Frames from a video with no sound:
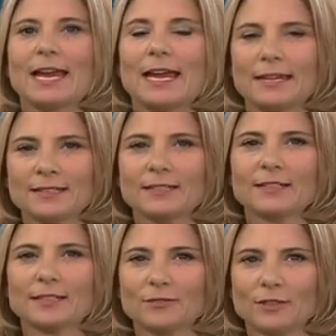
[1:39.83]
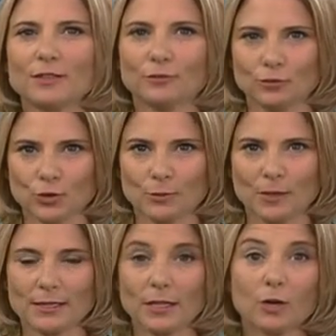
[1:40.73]
Endlich wieder
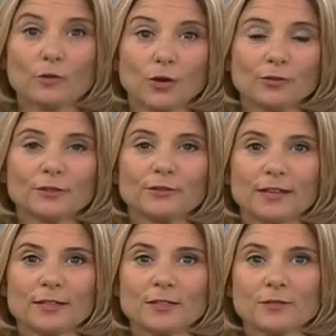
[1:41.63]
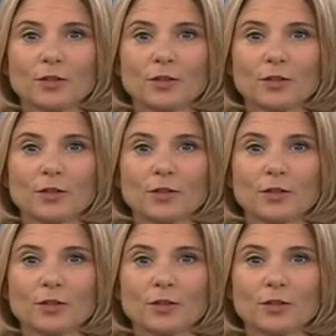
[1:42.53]
Fußball. Darauf hoffen die Fans,